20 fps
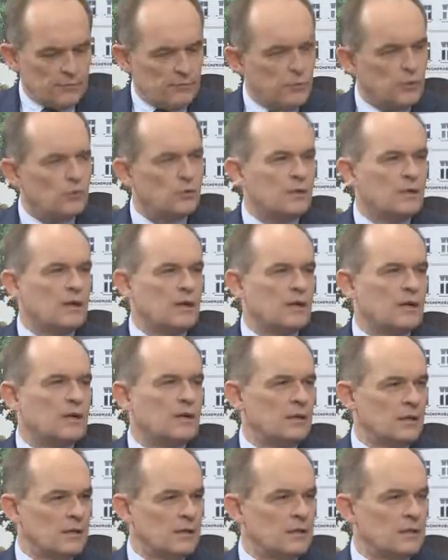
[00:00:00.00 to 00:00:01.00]
w
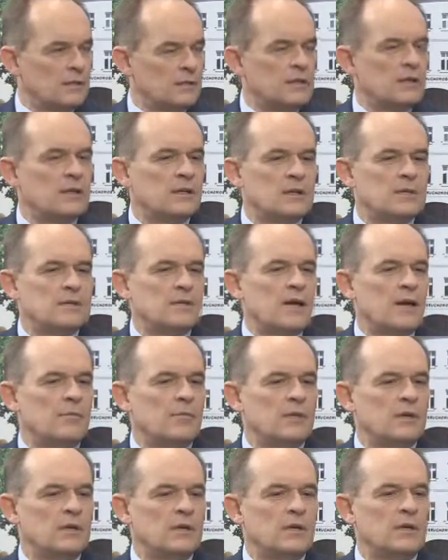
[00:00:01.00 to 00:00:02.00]
punktach y, tych
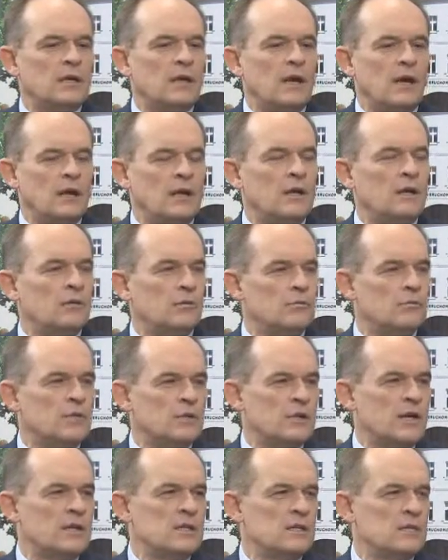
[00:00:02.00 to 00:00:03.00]
samych, ale
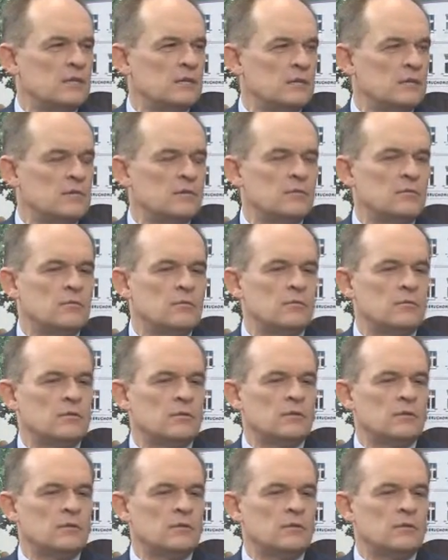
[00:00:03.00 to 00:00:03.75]
mieszkańcy, y,